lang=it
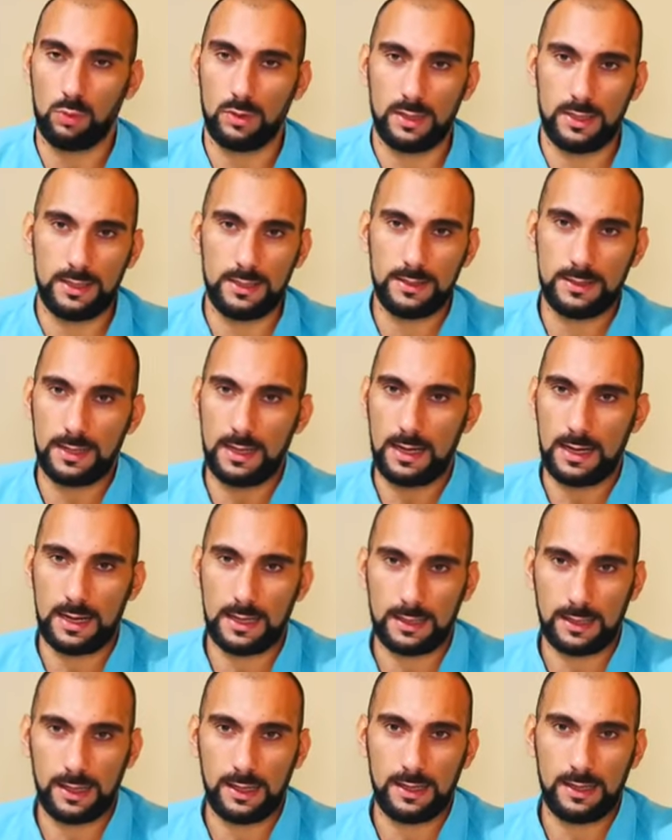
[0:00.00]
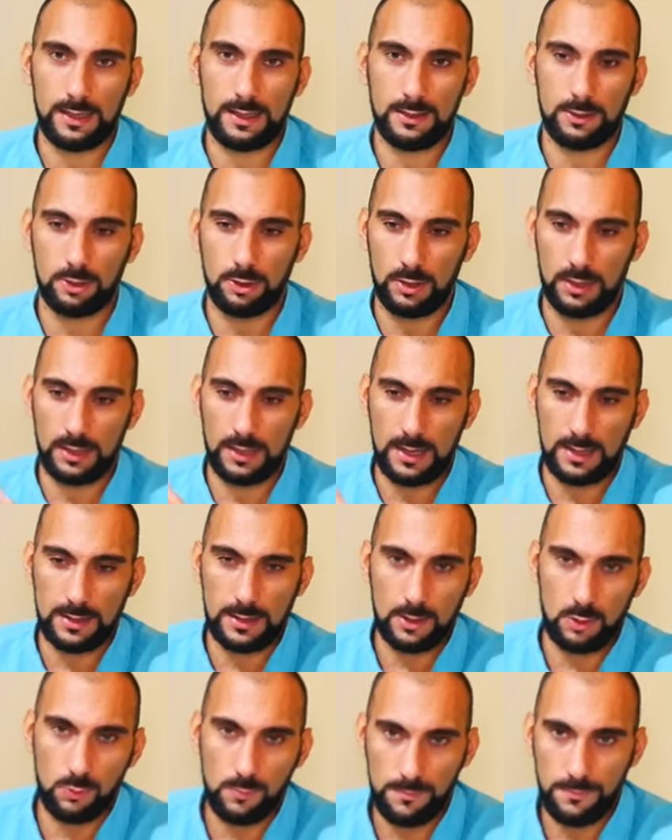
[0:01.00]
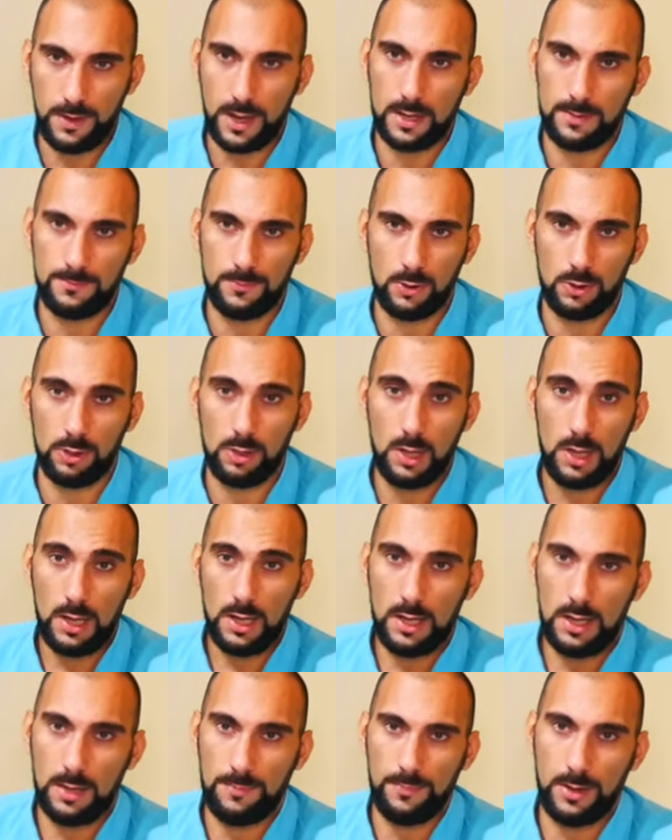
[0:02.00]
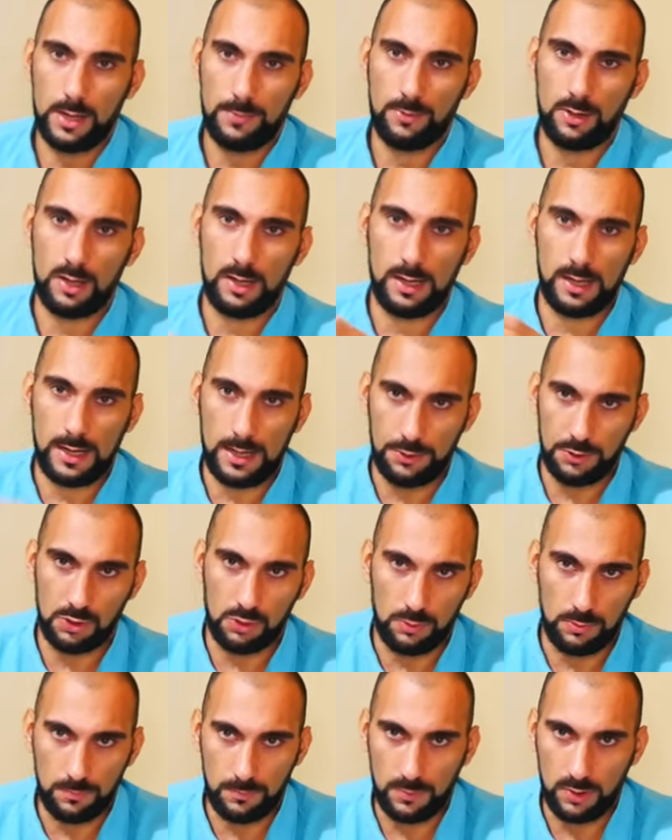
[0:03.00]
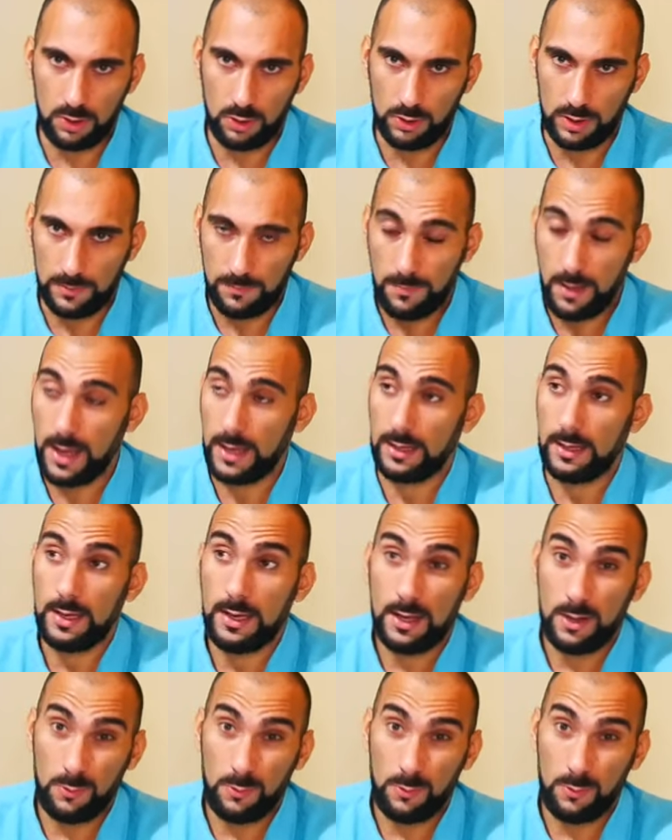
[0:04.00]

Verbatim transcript: utilizza la carta di credito allegata con PayPal e PayPal allegato con, con eBay.